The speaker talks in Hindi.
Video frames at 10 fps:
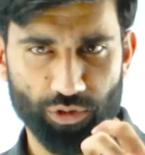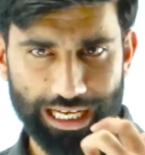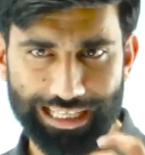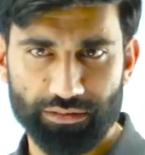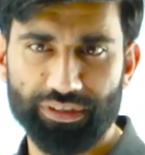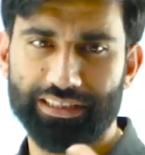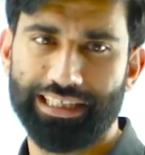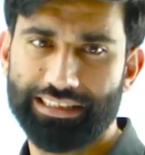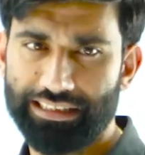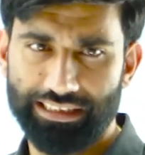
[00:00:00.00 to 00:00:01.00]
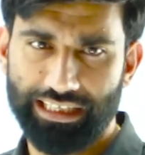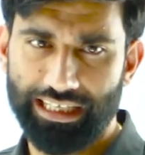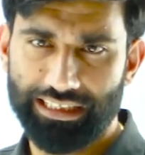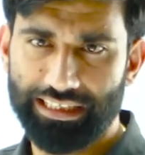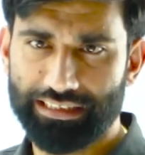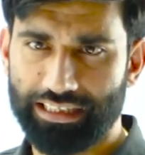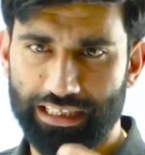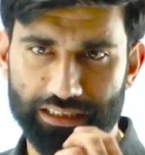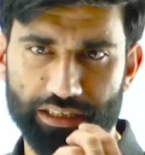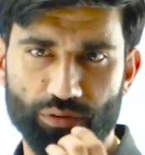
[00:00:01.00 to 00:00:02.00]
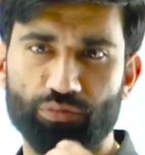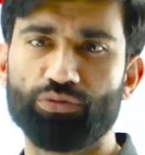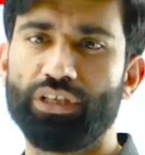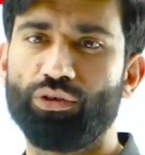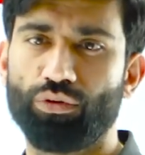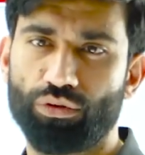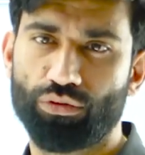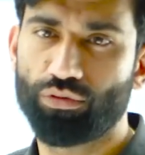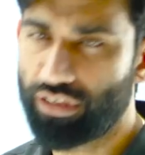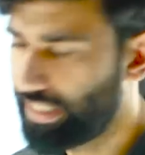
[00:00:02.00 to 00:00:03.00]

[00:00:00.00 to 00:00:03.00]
कोई आदमी तेज़ी से खाना खाता है तो मुंह से कुर कुर